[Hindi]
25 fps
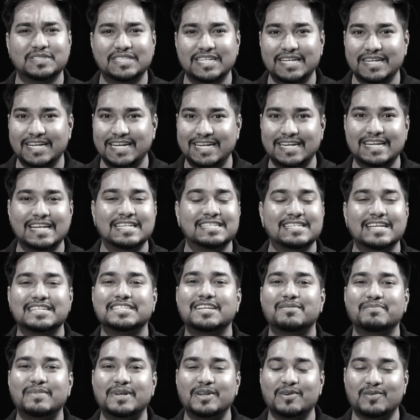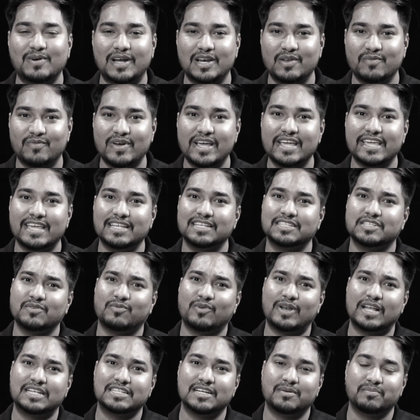बहुत से इंट्रेंस एग्जाम मैंने क्वालिफाई
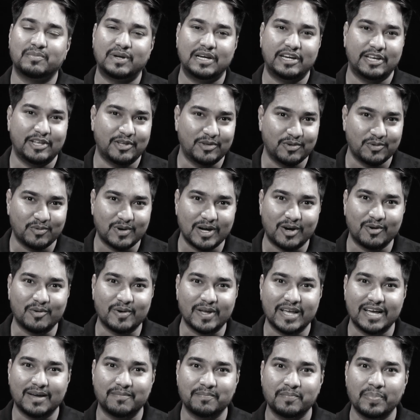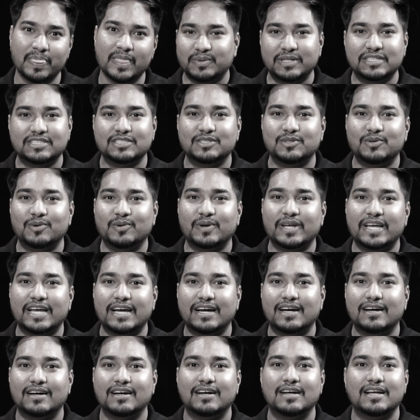किए जैसे फॉर एग्जाम्पल डी का हो गया यू हो
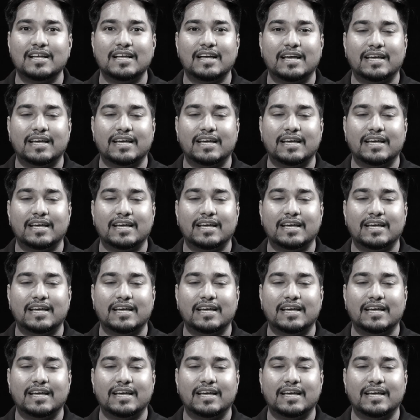गया